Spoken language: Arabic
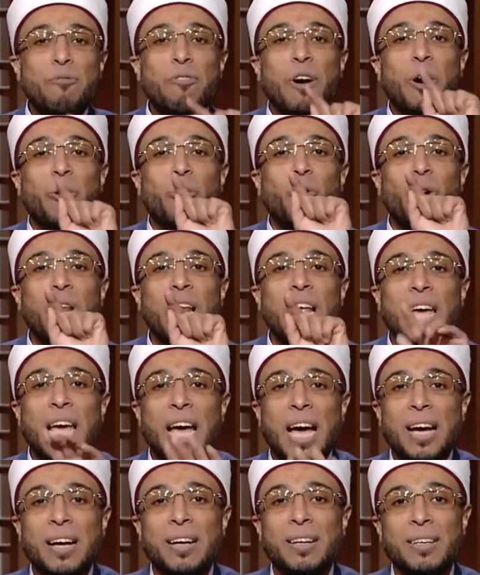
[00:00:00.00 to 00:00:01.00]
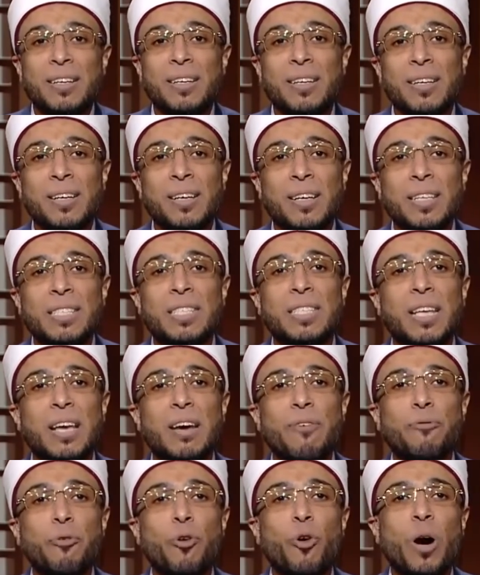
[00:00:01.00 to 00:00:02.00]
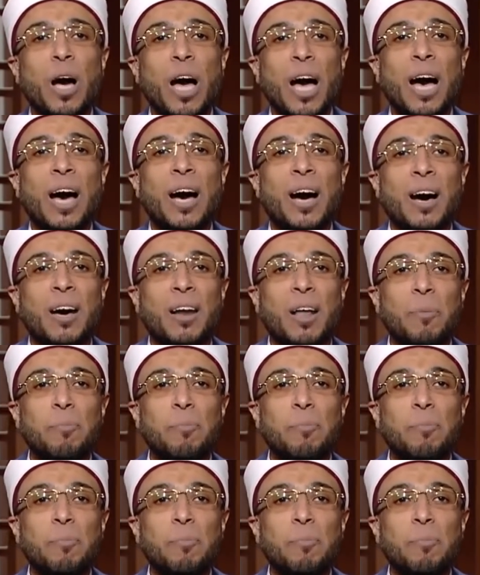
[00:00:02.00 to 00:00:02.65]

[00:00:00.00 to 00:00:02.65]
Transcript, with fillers: فقل ينسفها